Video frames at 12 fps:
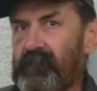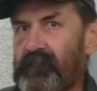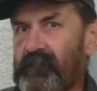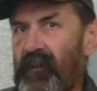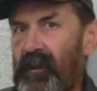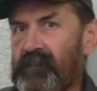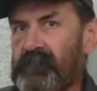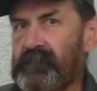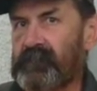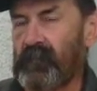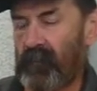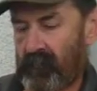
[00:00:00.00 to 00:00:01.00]
Dokładnie.
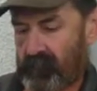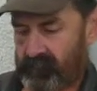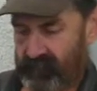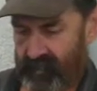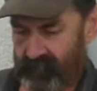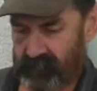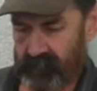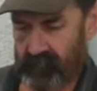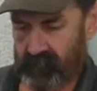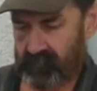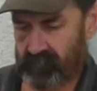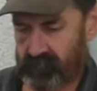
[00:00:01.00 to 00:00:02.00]
Tak?
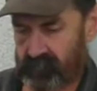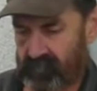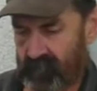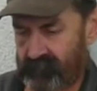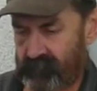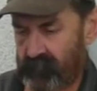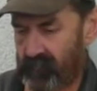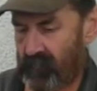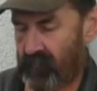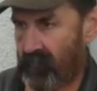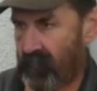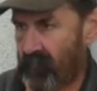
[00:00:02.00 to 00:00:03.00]
Dokładnie. Tak.
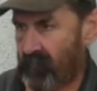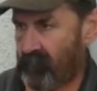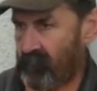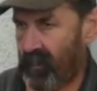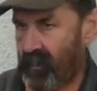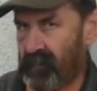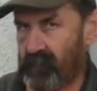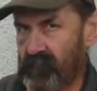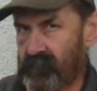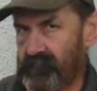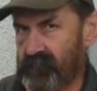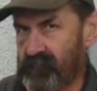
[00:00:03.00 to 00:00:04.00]
Bardzo
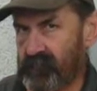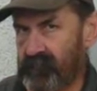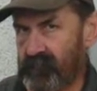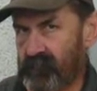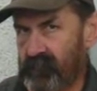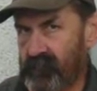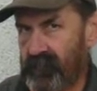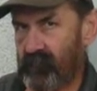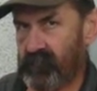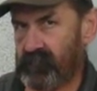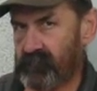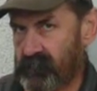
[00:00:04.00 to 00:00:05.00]
mi się podoba. Tak?
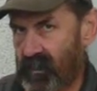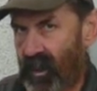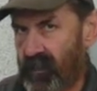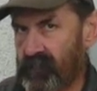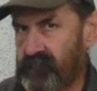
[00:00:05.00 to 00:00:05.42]
Tak.